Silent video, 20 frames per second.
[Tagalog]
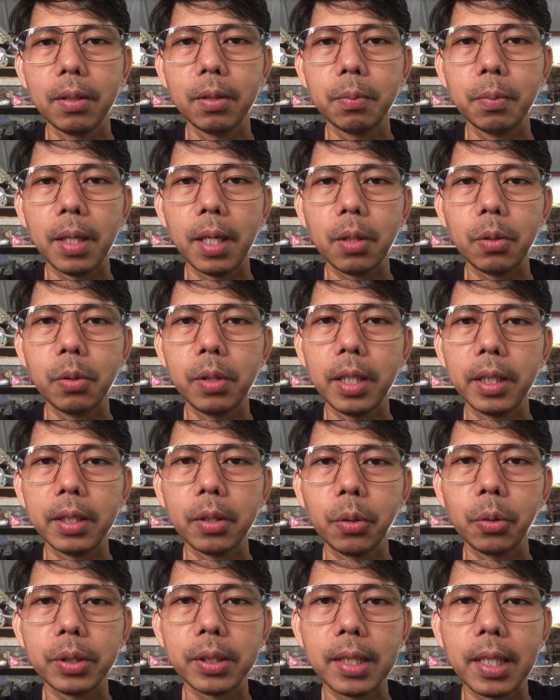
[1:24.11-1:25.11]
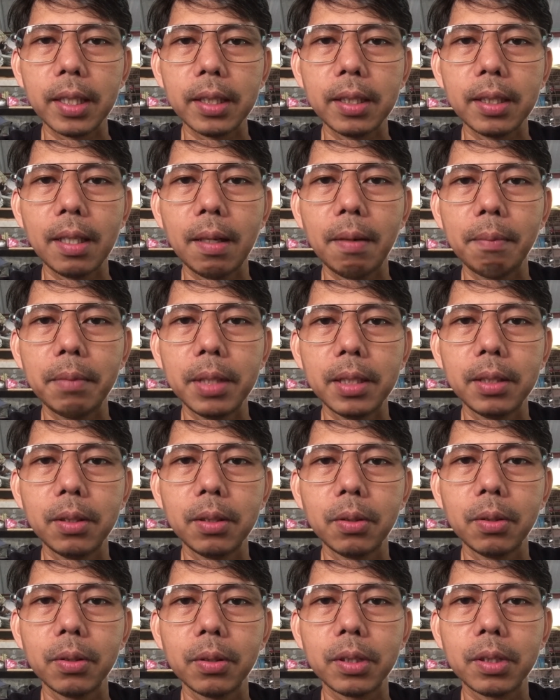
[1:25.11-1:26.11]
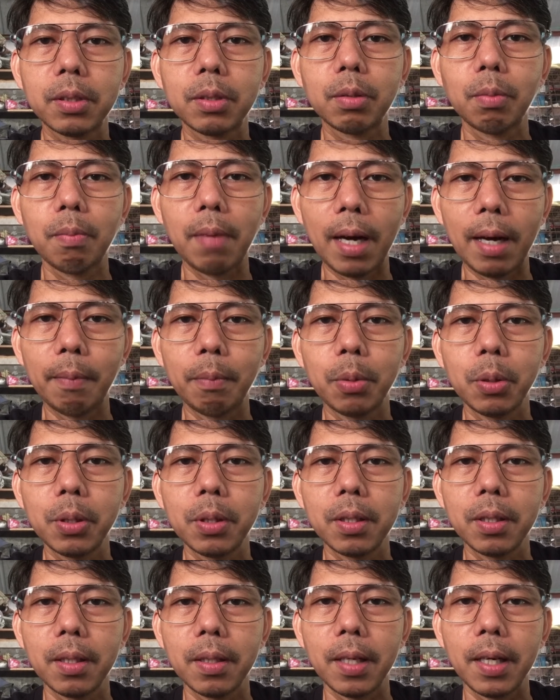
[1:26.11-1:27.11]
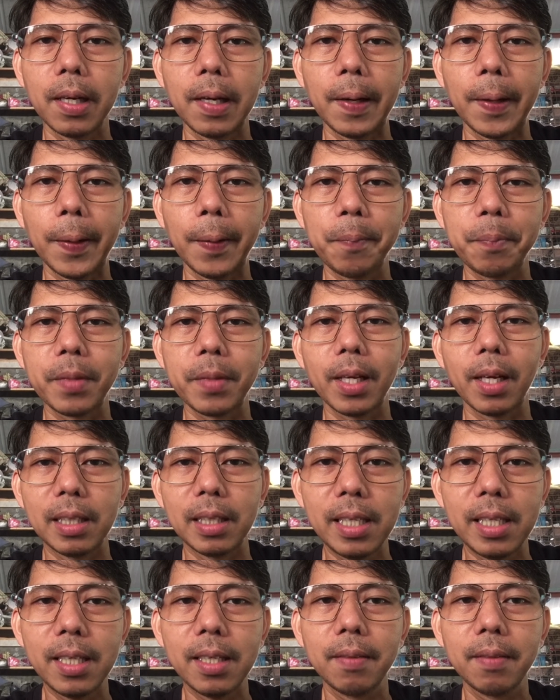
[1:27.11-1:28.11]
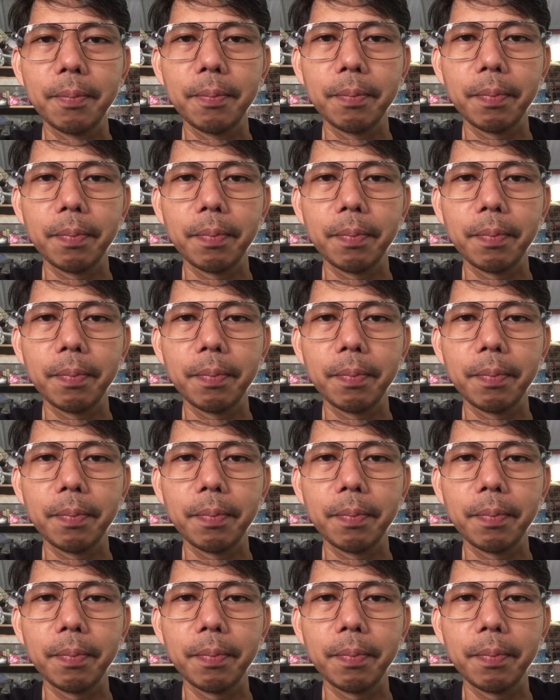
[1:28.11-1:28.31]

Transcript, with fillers: Yung mga coolant hose natin na medyo sumabog, uh, nag-leak.